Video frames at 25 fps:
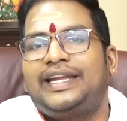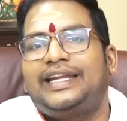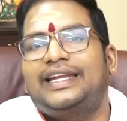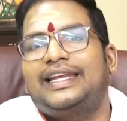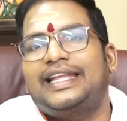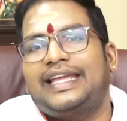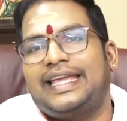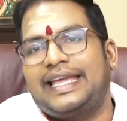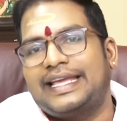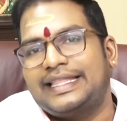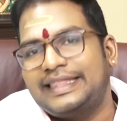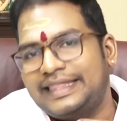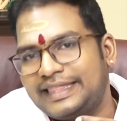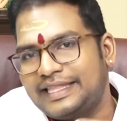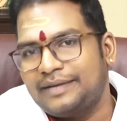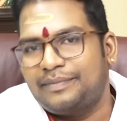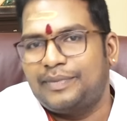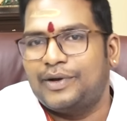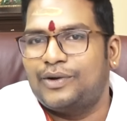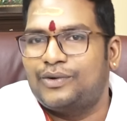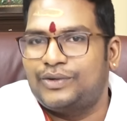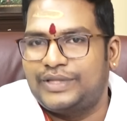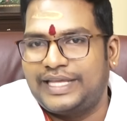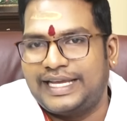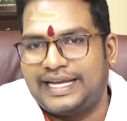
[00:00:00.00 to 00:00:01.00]
வீட்டில் எந்த
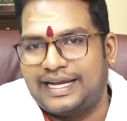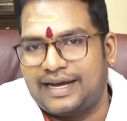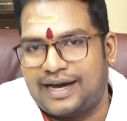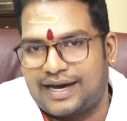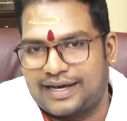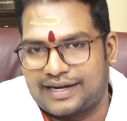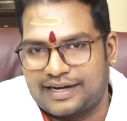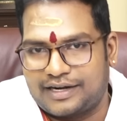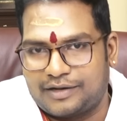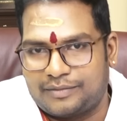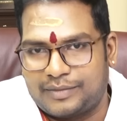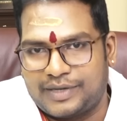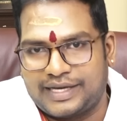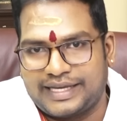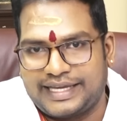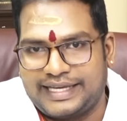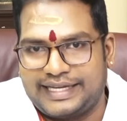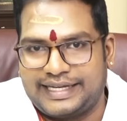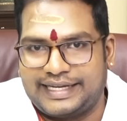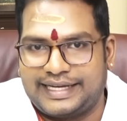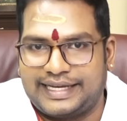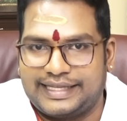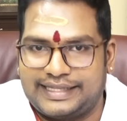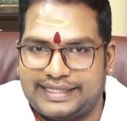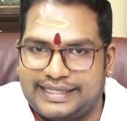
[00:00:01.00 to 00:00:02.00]
பகுதி காரணமாக
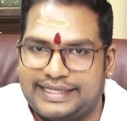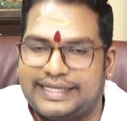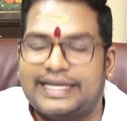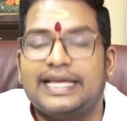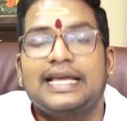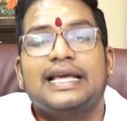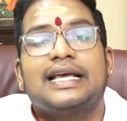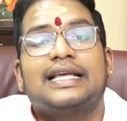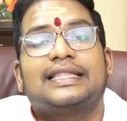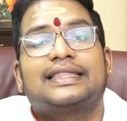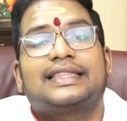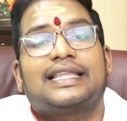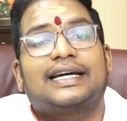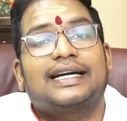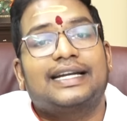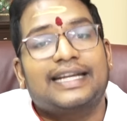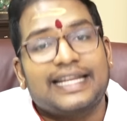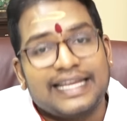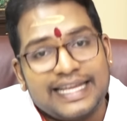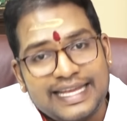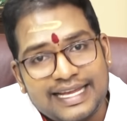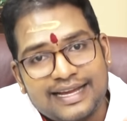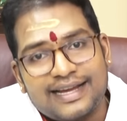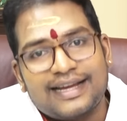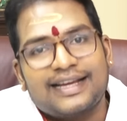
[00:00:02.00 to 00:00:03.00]
இருக்குது
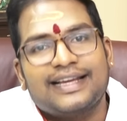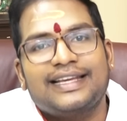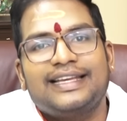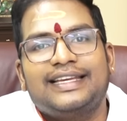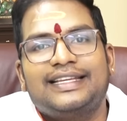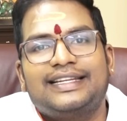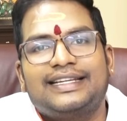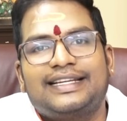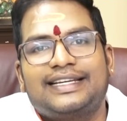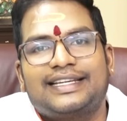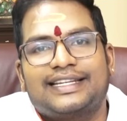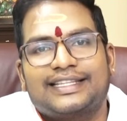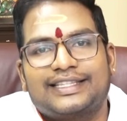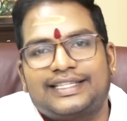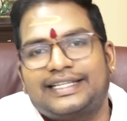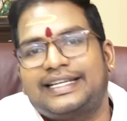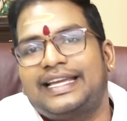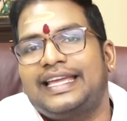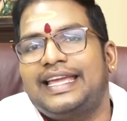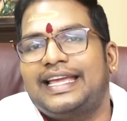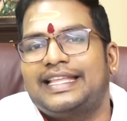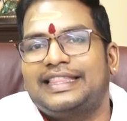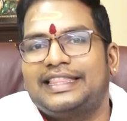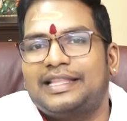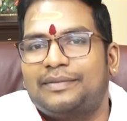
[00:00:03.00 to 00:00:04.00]
தடையாக
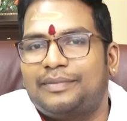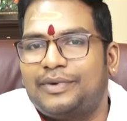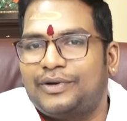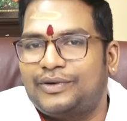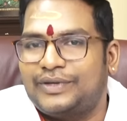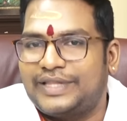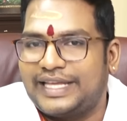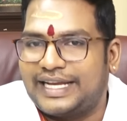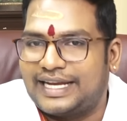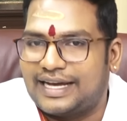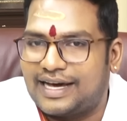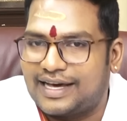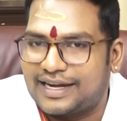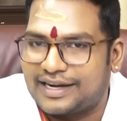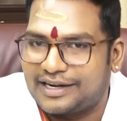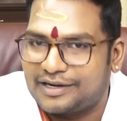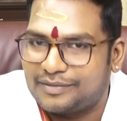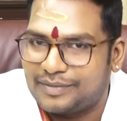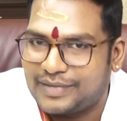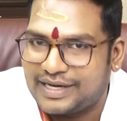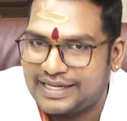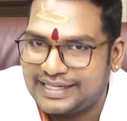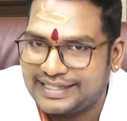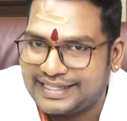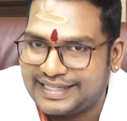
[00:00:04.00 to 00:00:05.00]
இருக்கிறதுக்கு எந்த பகுதி
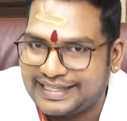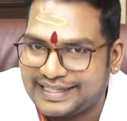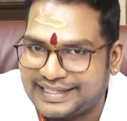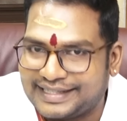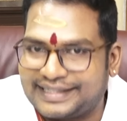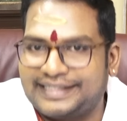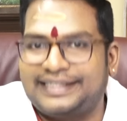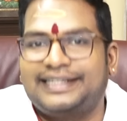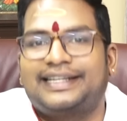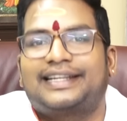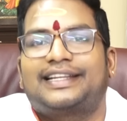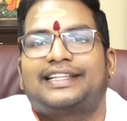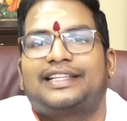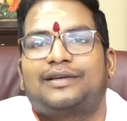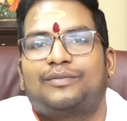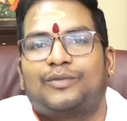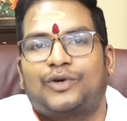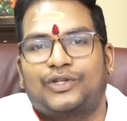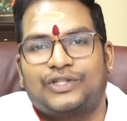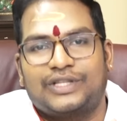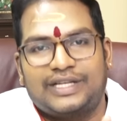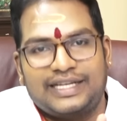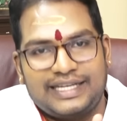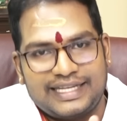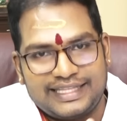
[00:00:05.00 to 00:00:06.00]
காரணமாக இருக்கிறதுன்றதை
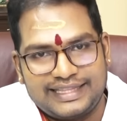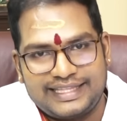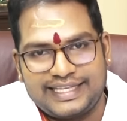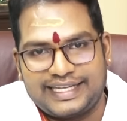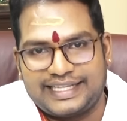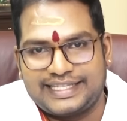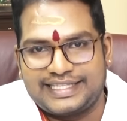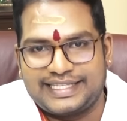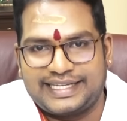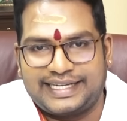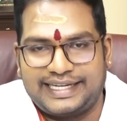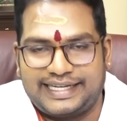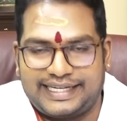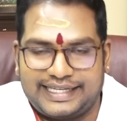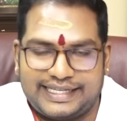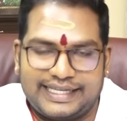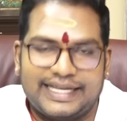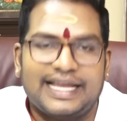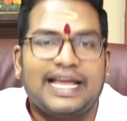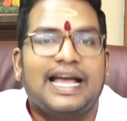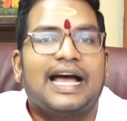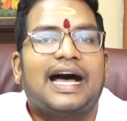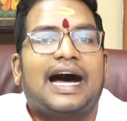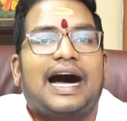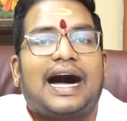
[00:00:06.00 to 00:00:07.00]
முதல்ல தெரிஞ்சுக்கிட்டு
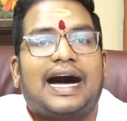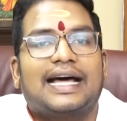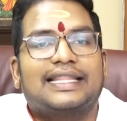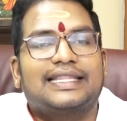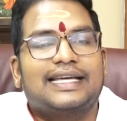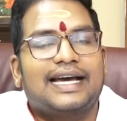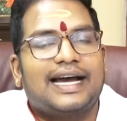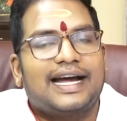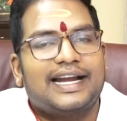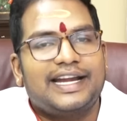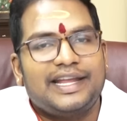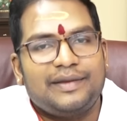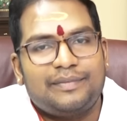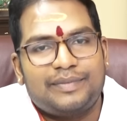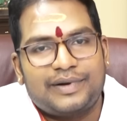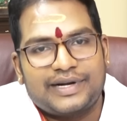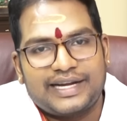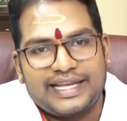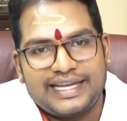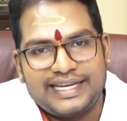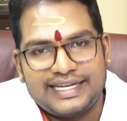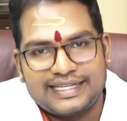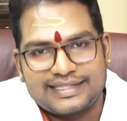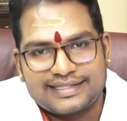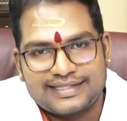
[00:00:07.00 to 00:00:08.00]
அதை
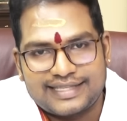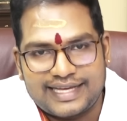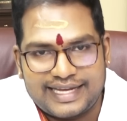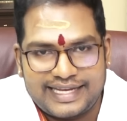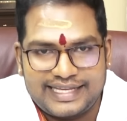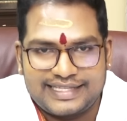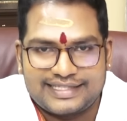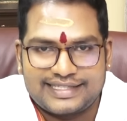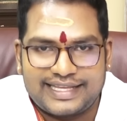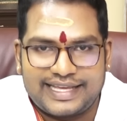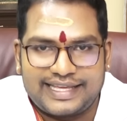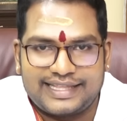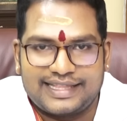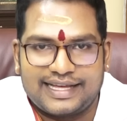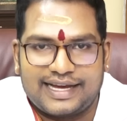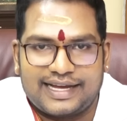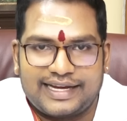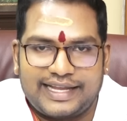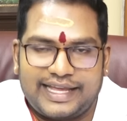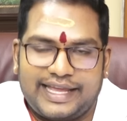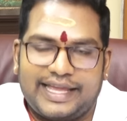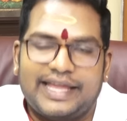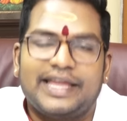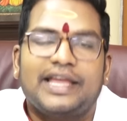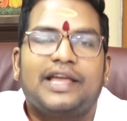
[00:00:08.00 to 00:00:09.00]
அடிப்படையில் சரி
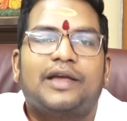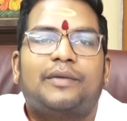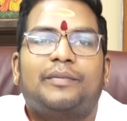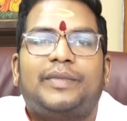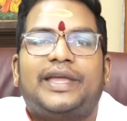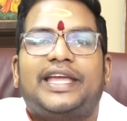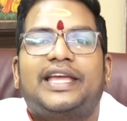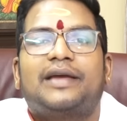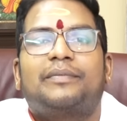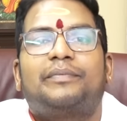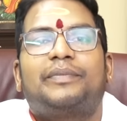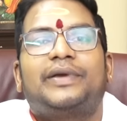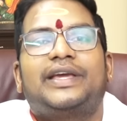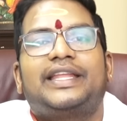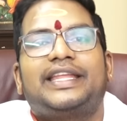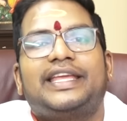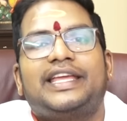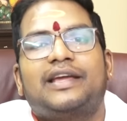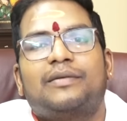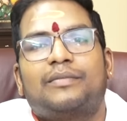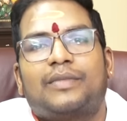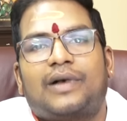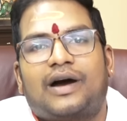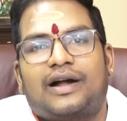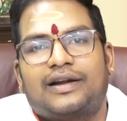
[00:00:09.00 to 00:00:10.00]
செய்தாலே
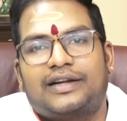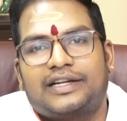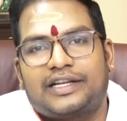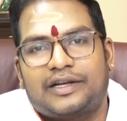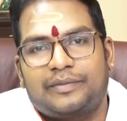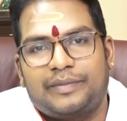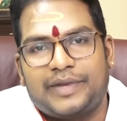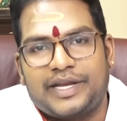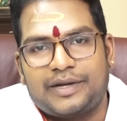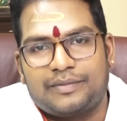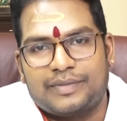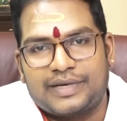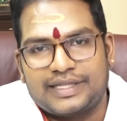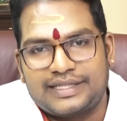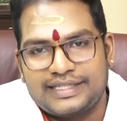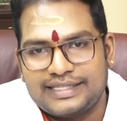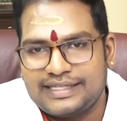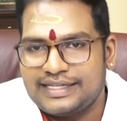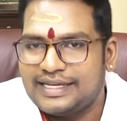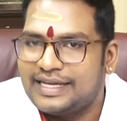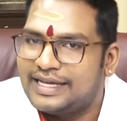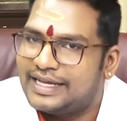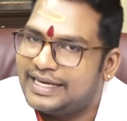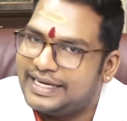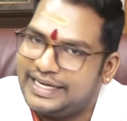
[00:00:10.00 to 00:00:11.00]
மிகப்பெரிய மாற்றம் என்பது
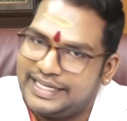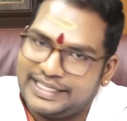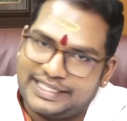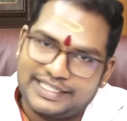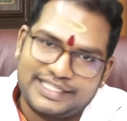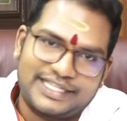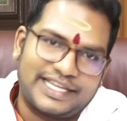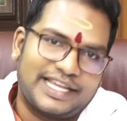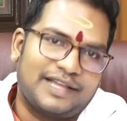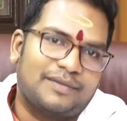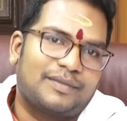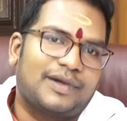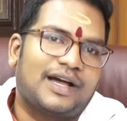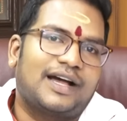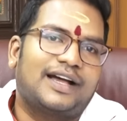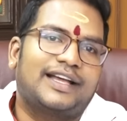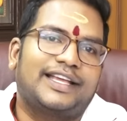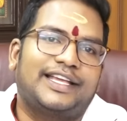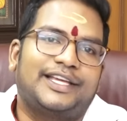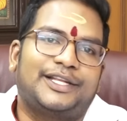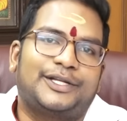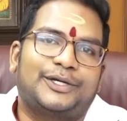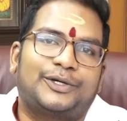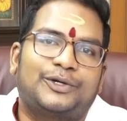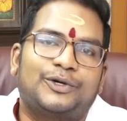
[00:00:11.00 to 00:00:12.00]
நிச்சயமாக
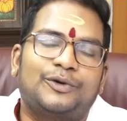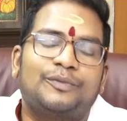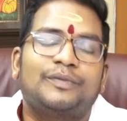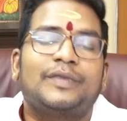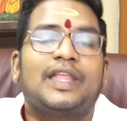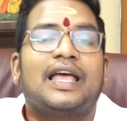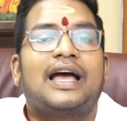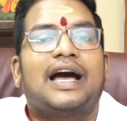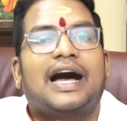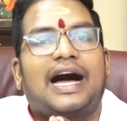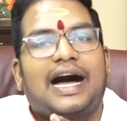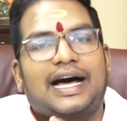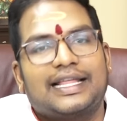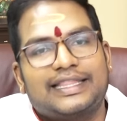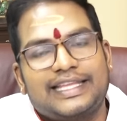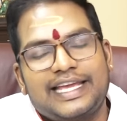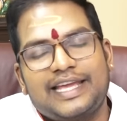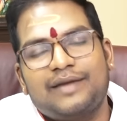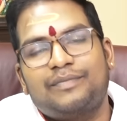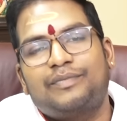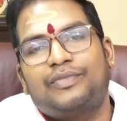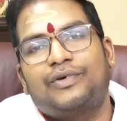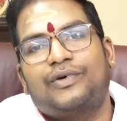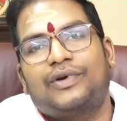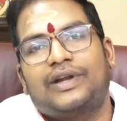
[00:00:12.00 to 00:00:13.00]
இருக்கும் அதே
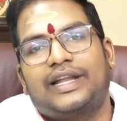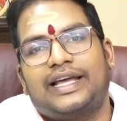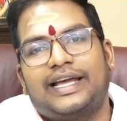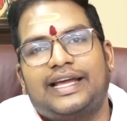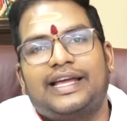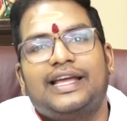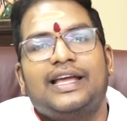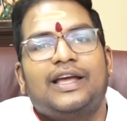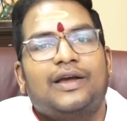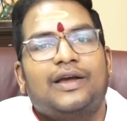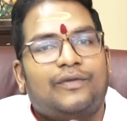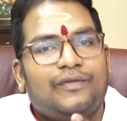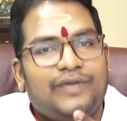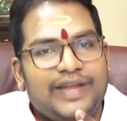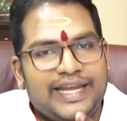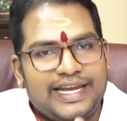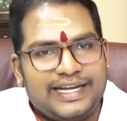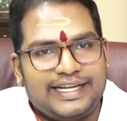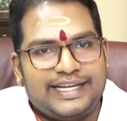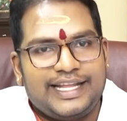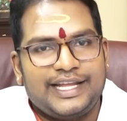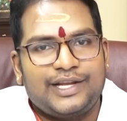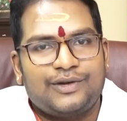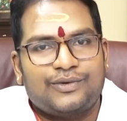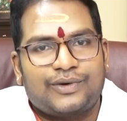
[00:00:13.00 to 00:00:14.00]
போல்
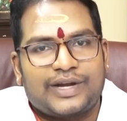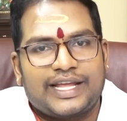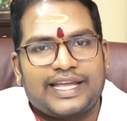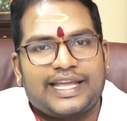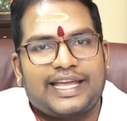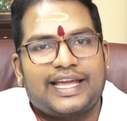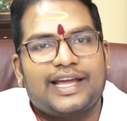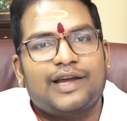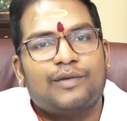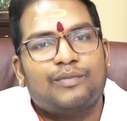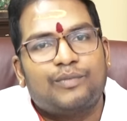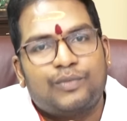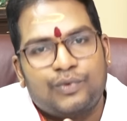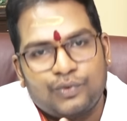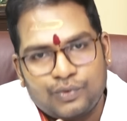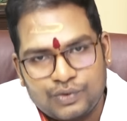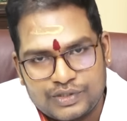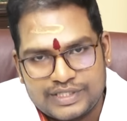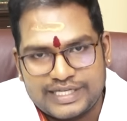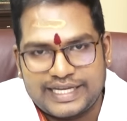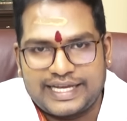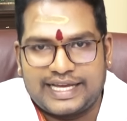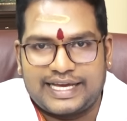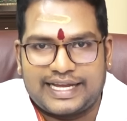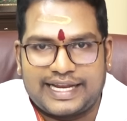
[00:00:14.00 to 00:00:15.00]
வீட்டினுடைய
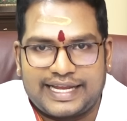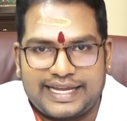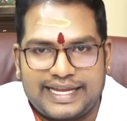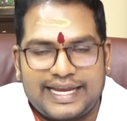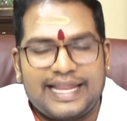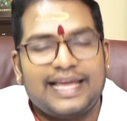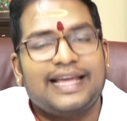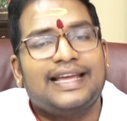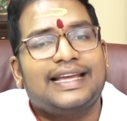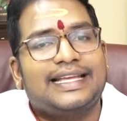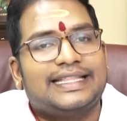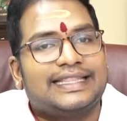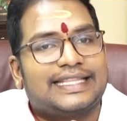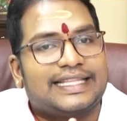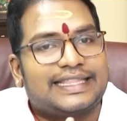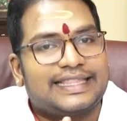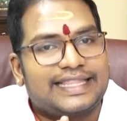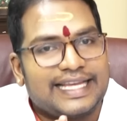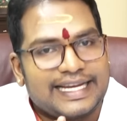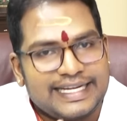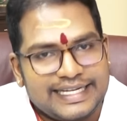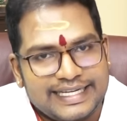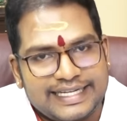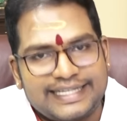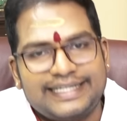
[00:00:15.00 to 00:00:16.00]
பூஜை அறையில் இந்த
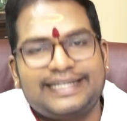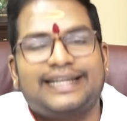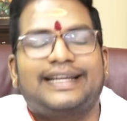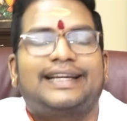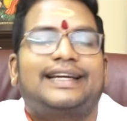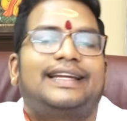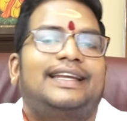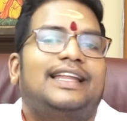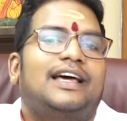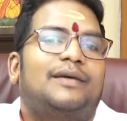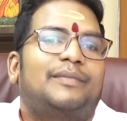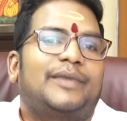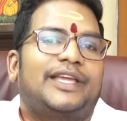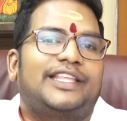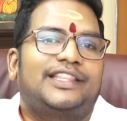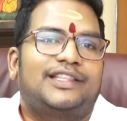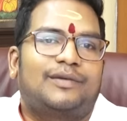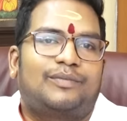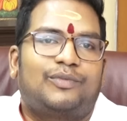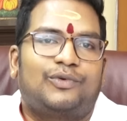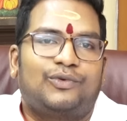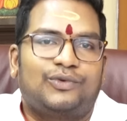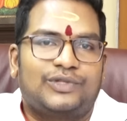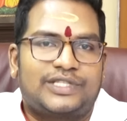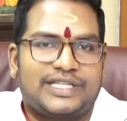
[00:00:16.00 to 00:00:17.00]
தென்கிழக்கில் அமைந்த
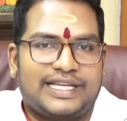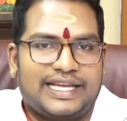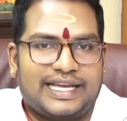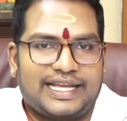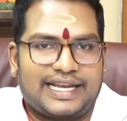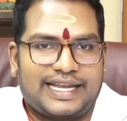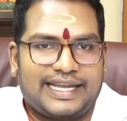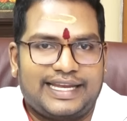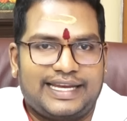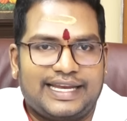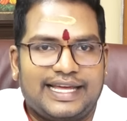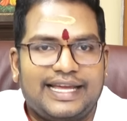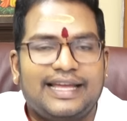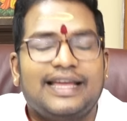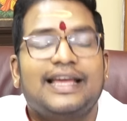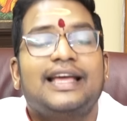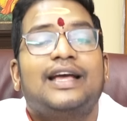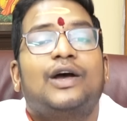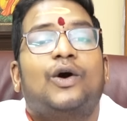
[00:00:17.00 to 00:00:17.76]
பூஜை அறையில்